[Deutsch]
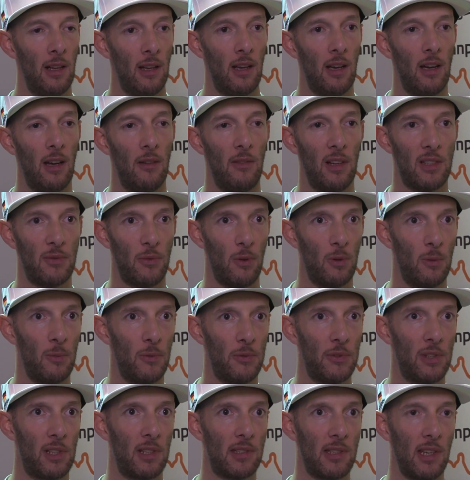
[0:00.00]
äh, was
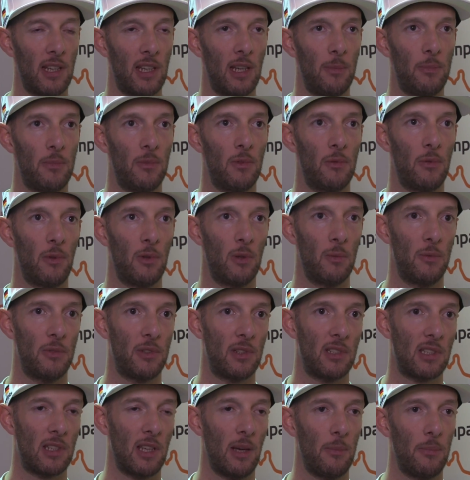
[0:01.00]
Vernünftiges ergibt, ein
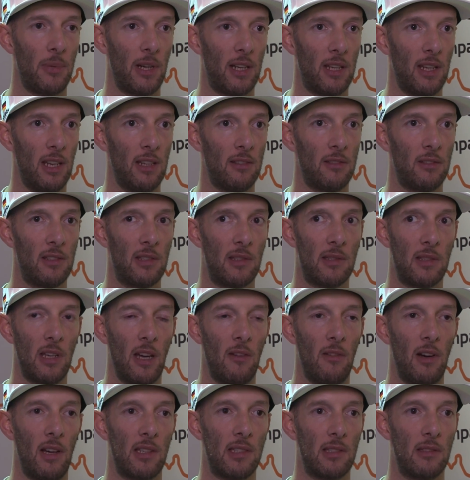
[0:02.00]
vernünftiges Paket. Dieses
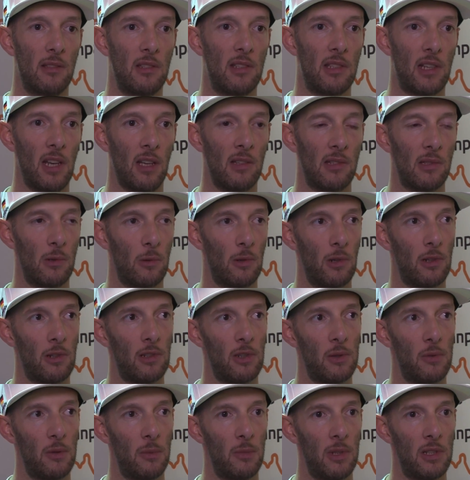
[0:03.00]
Jahr war es nicht ganz so
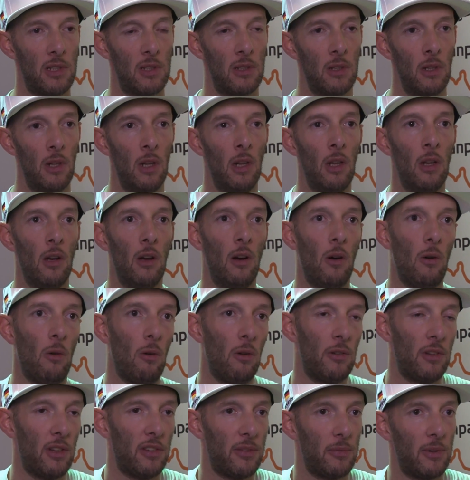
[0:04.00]
glücklich für mich.
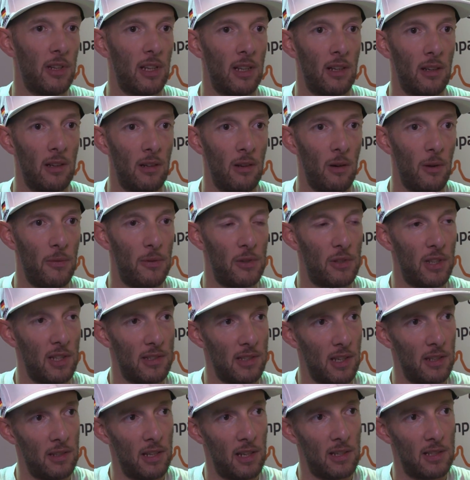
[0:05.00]
Und deswegen hoffe ich,
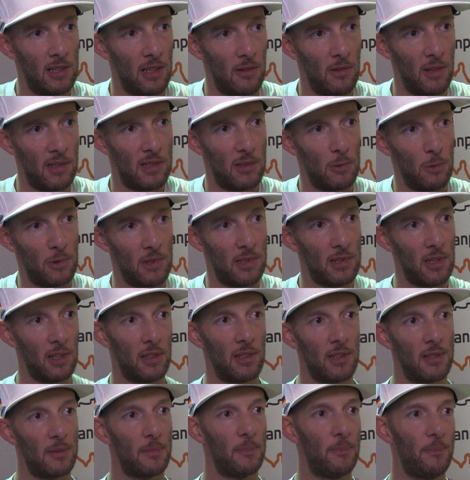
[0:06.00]
dass da nächstes Jahr was Gutes
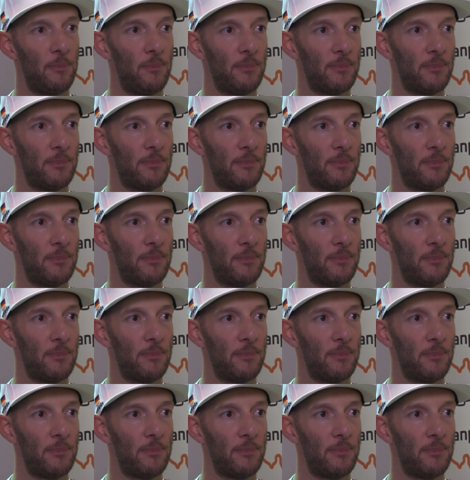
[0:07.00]
drin ist.